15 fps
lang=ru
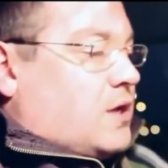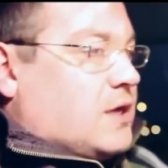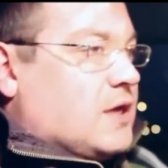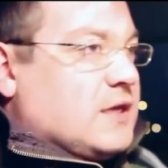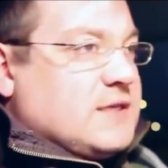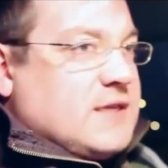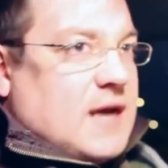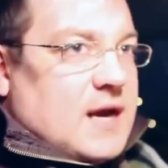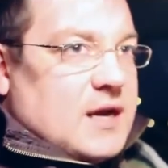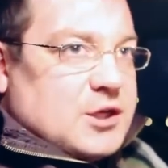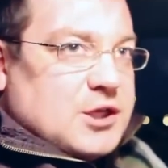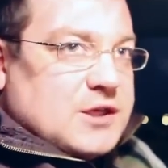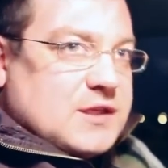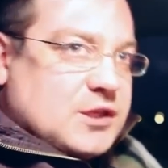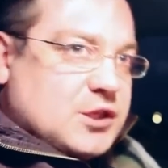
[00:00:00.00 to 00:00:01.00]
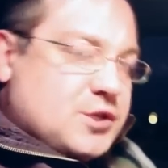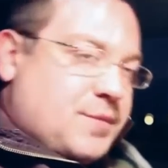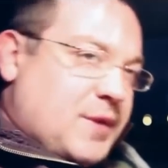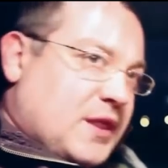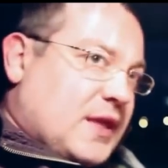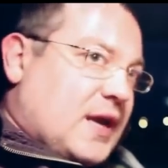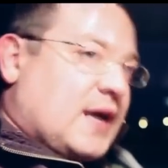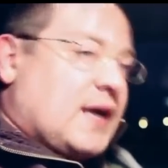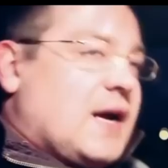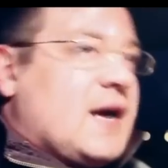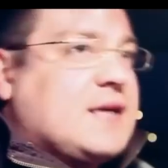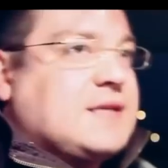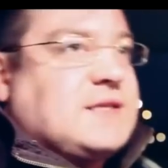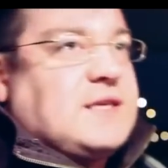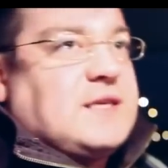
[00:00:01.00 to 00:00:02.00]
Нельзя часто нажимать
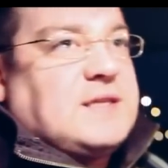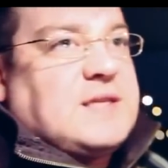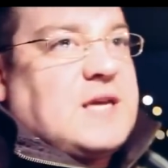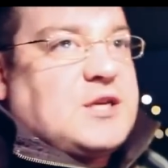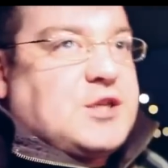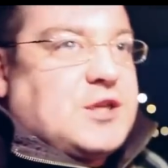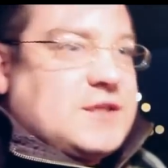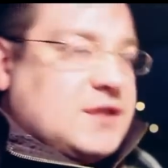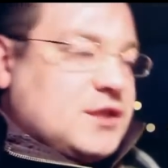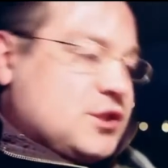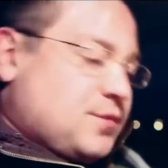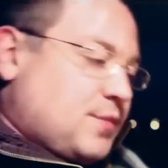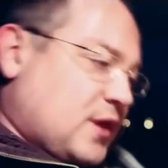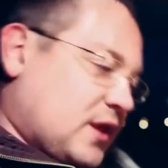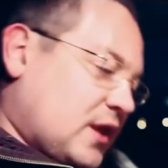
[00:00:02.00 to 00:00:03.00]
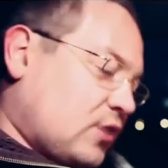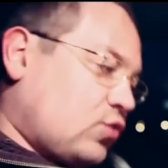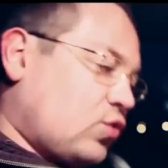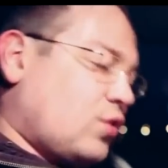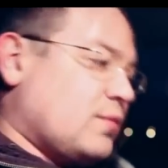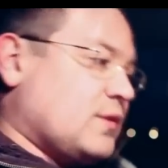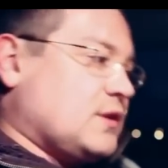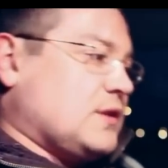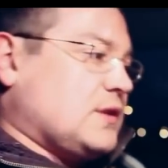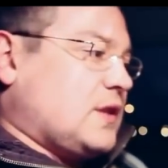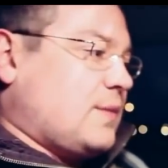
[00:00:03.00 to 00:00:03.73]
газ, нельзя часто нажимать на тормоз,